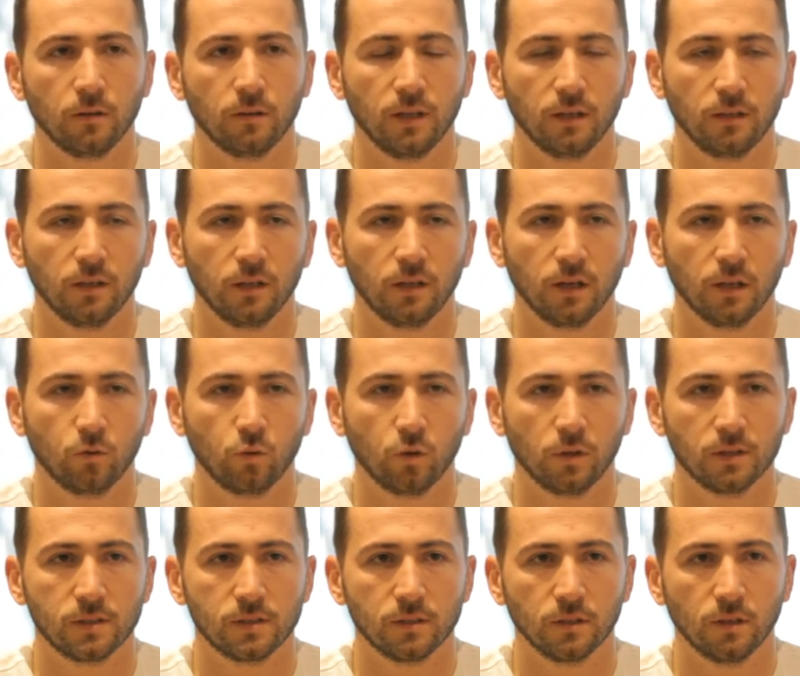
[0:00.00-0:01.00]
teknik kadro
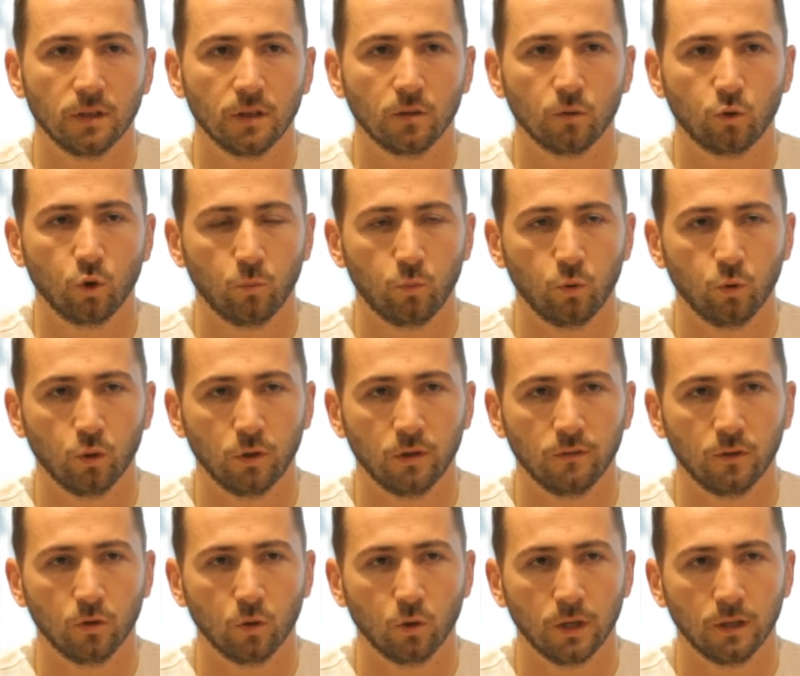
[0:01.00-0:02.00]
arasında köprü
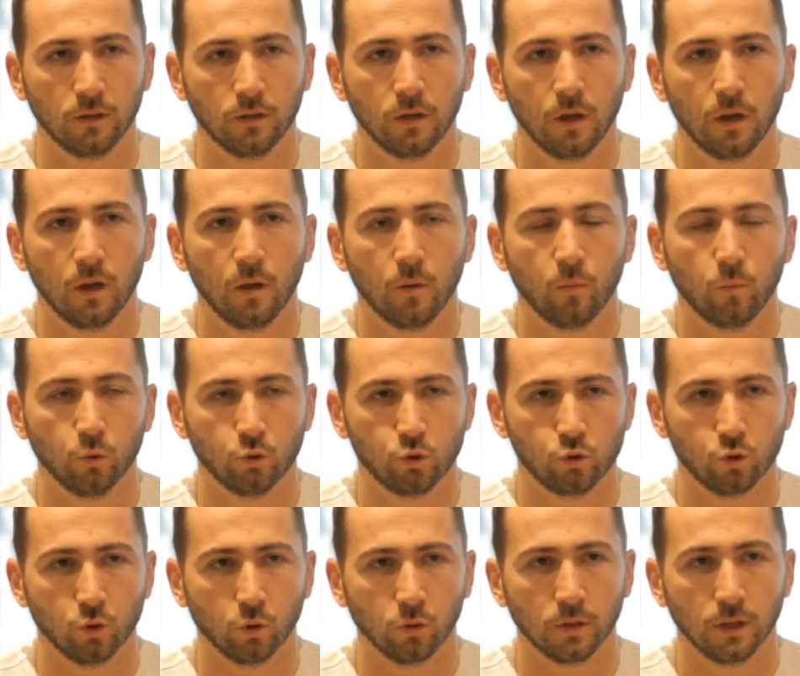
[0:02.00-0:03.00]
görevi gören
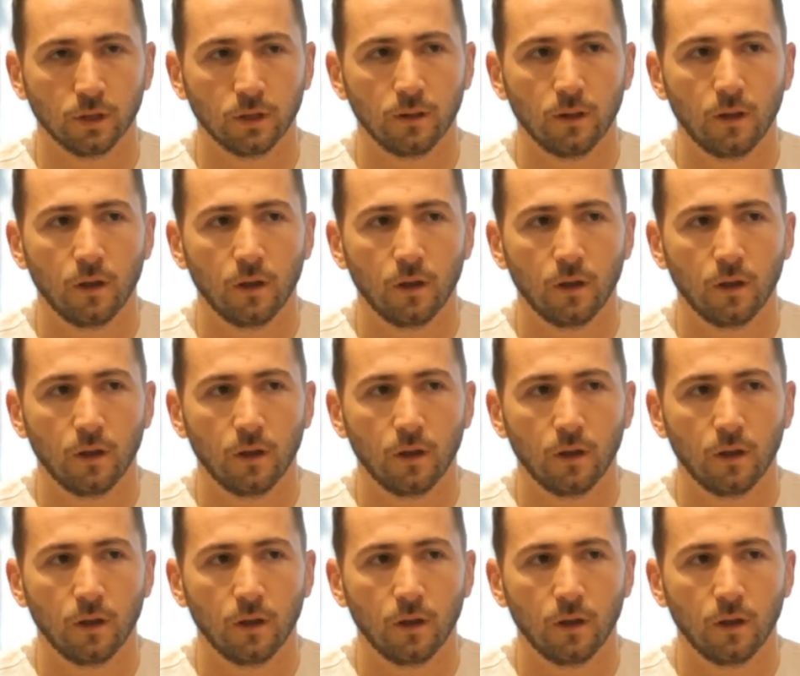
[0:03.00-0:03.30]
pozisyonda.